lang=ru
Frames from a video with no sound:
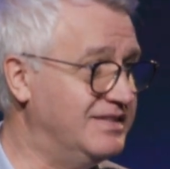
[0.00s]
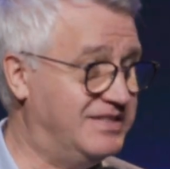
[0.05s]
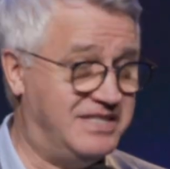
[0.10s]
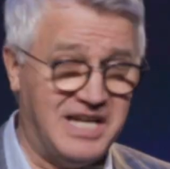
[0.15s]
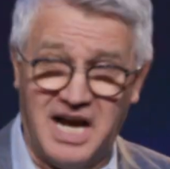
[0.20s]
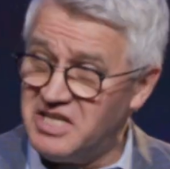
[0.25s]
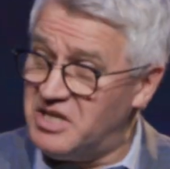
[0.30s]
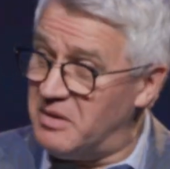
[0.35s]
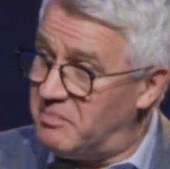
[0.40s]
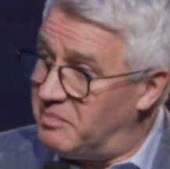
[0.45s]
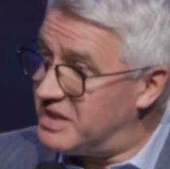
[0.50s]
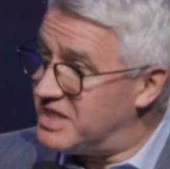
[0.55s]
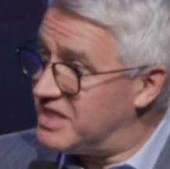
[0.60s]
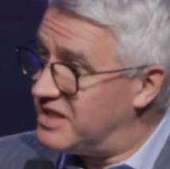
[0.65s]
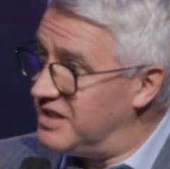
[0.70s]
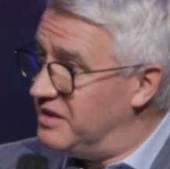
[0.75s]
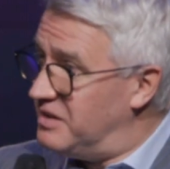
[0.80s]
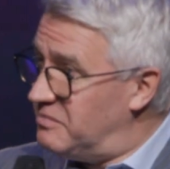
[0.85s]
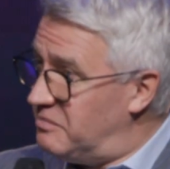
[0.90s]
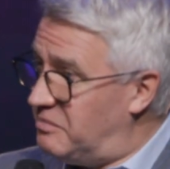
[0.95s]
Дядя, подс...
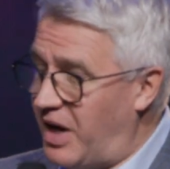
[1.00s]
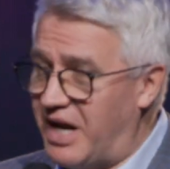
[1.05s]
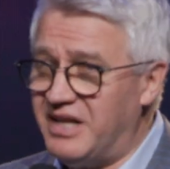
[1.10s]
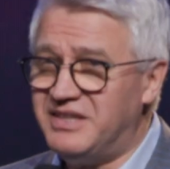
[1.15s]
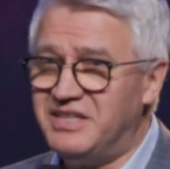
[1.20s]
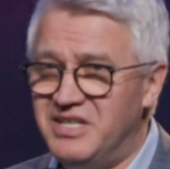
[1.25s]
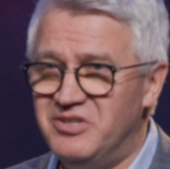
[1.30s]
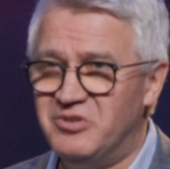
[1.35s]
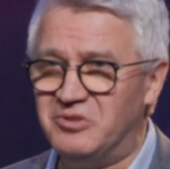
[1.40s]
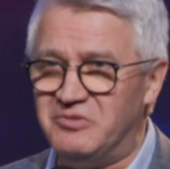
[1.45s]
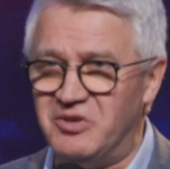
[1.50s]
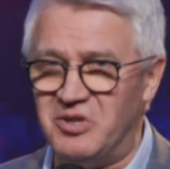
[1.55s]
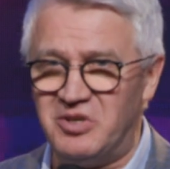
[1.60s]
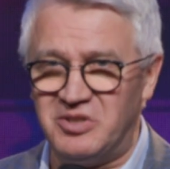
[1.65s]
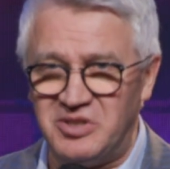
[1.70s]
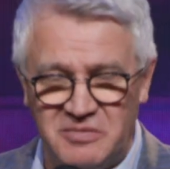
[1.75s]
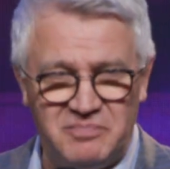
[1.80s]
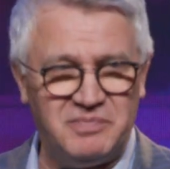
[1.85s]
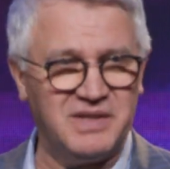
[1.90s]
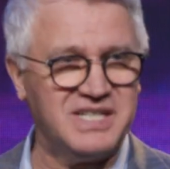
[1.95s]
Э, брат ее
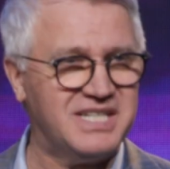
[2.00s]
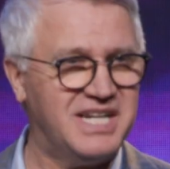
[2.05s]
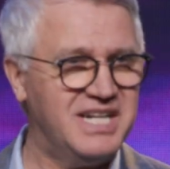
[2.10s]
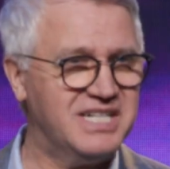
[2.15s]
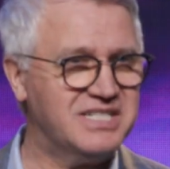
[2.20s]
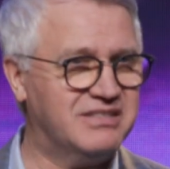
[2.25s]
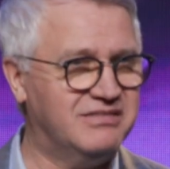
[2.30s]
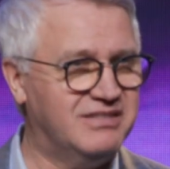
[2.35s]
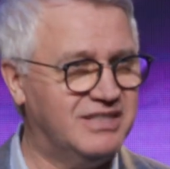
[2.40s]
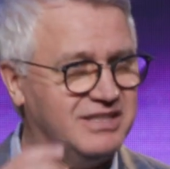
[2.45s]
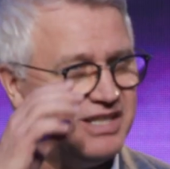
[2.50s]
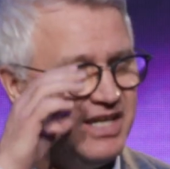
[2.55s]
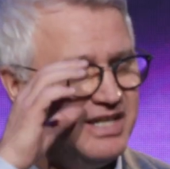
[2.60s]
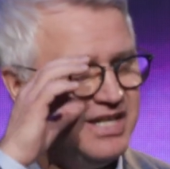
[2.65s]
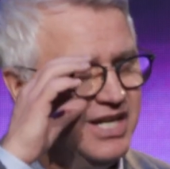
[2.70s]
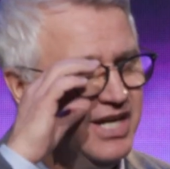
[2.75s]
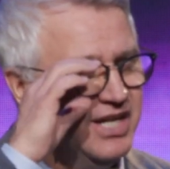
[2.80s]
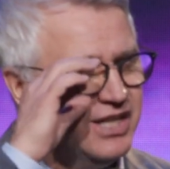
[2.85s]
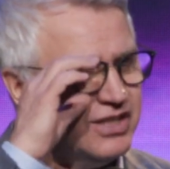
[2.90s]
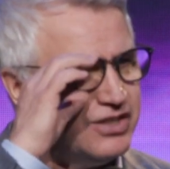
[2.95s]
двоюродный подсказывает ей,
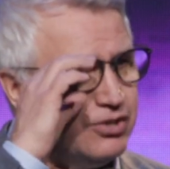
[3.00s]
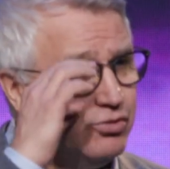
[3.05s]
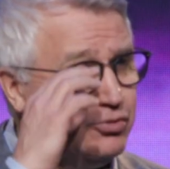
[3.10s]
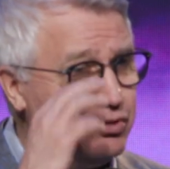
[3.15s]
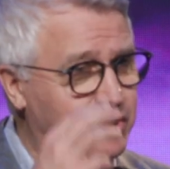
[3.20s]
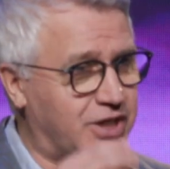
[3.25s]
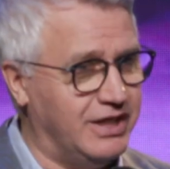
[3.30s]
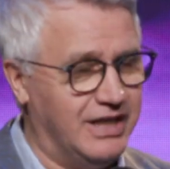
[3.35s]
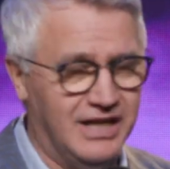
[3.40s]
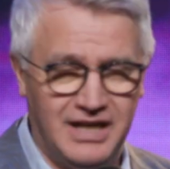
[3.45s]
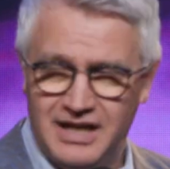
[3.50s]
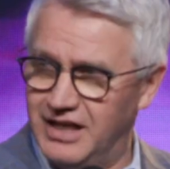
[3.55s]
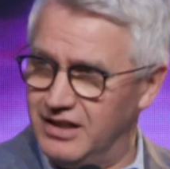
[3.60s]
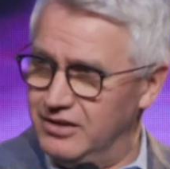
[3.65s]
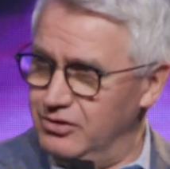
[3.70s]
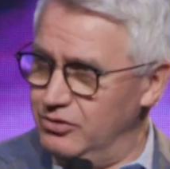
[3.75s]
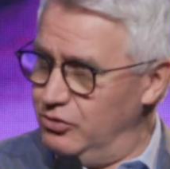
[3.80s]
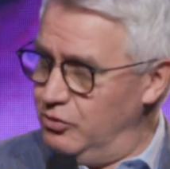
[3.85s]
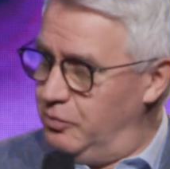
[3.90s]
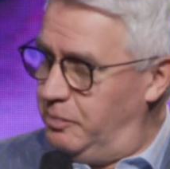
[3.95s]
слушай,
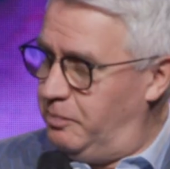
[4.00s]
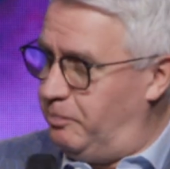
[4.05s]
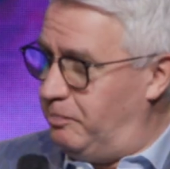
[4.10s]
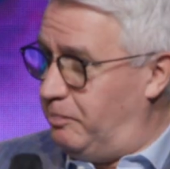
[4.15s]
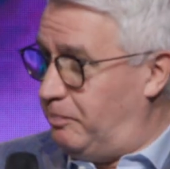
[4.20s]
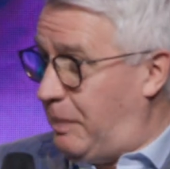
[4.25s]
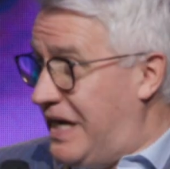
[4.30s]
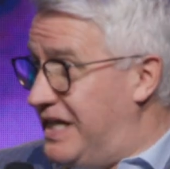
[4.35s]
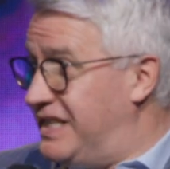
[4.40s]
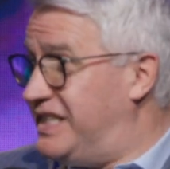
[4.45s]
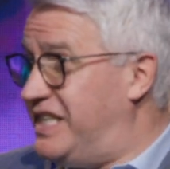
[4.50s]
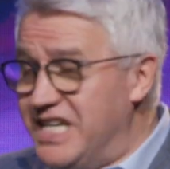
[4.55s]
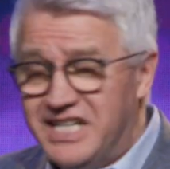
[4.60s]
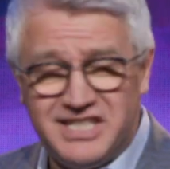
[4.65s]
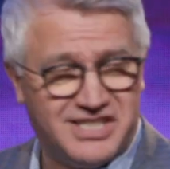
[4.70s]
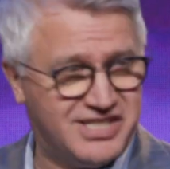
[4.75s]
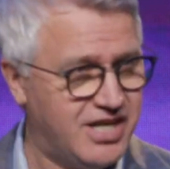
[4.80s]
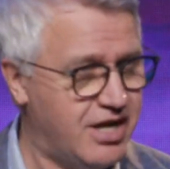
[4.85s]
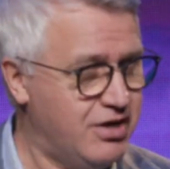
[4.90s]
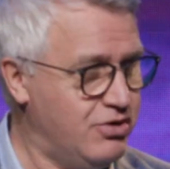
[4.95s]
ну пойди
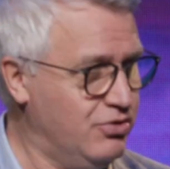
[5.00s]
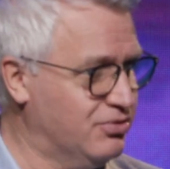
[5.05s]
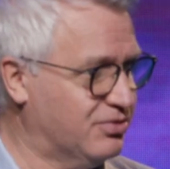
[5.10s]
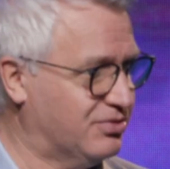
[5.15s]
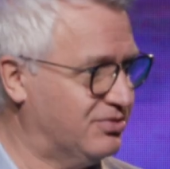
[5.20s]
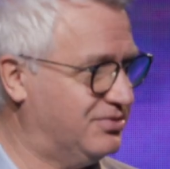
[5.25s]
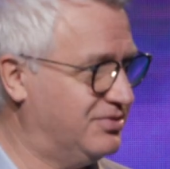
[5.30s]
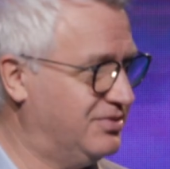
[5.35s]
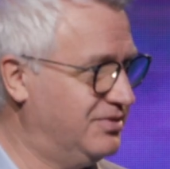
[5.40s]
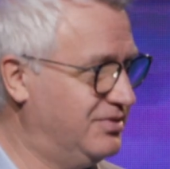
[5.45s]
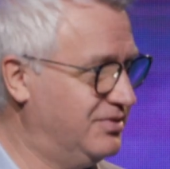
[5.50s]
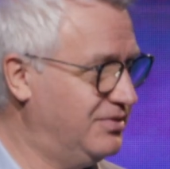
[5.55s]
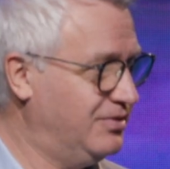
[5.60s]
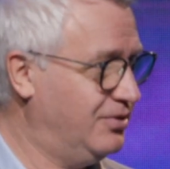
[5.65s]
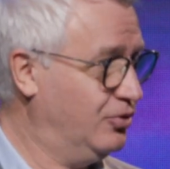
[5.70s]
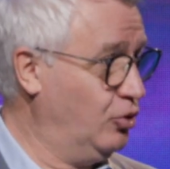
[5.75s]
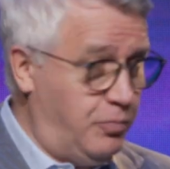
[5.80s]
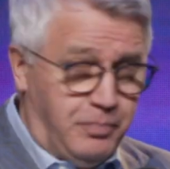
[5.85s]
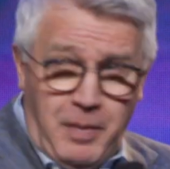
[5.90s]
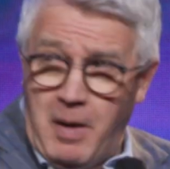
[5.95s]
к царю,
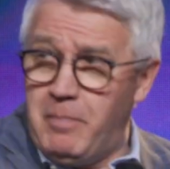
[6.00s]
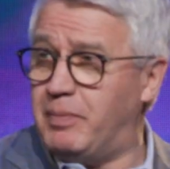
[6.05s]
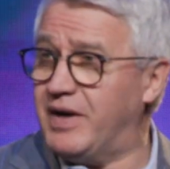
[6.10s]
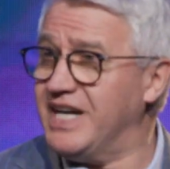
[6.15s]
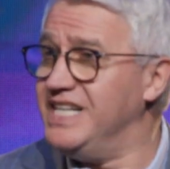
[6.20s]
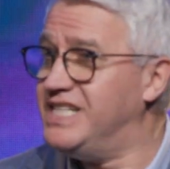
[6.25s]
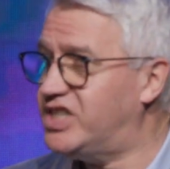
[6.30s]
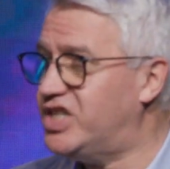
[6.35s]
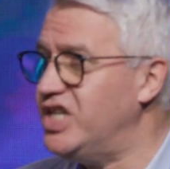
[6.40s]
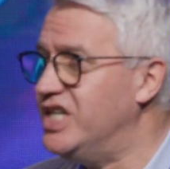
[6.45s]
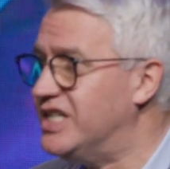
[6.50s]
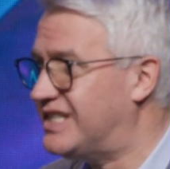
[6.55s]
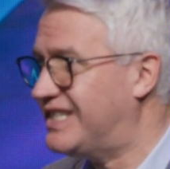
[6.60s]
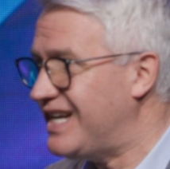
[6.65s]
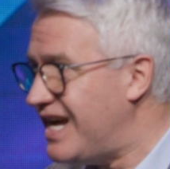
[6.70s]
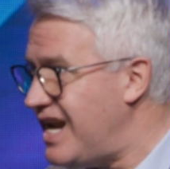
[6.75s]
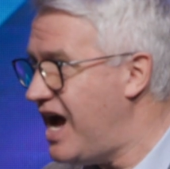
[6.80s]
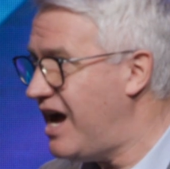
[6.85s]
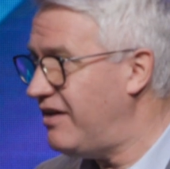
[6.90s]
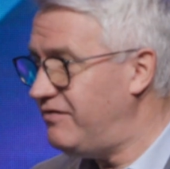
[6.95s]
ну попроси
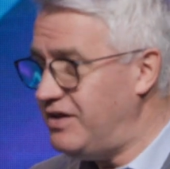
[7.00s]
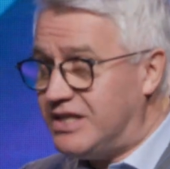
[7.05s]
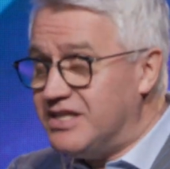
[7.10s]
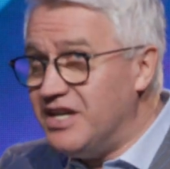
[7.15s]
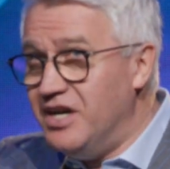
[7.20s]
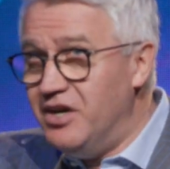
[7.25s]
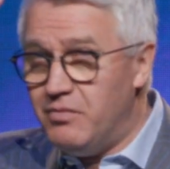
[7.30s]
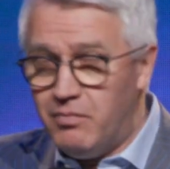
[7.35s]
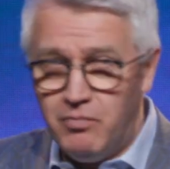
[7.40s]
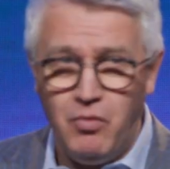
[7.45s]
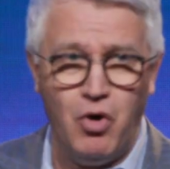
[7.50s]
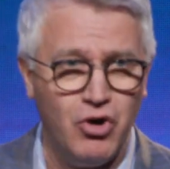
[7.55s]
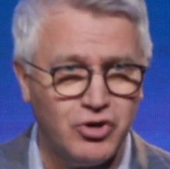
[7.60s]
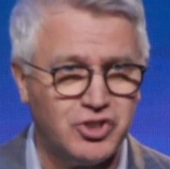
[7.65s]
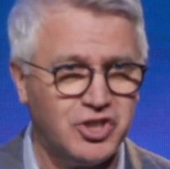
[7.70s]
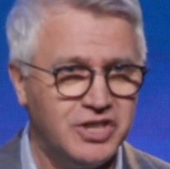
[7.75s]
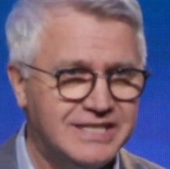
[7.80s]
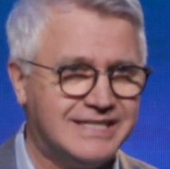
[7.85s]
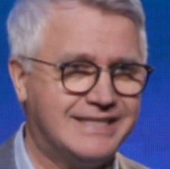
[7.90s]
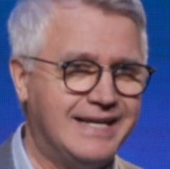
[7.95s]
царя, ведь
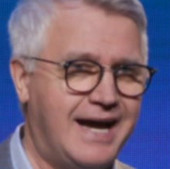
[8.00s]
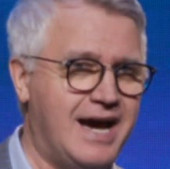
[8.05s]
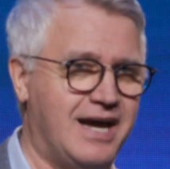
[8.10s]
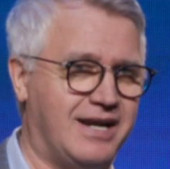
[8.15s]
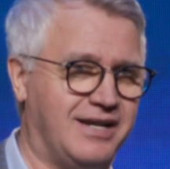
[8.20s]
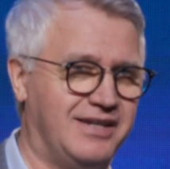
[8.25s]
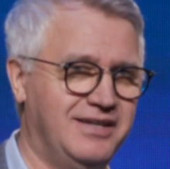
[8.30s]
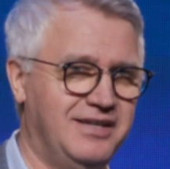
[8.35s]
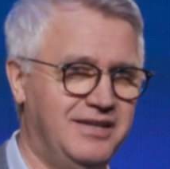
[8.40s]
может царь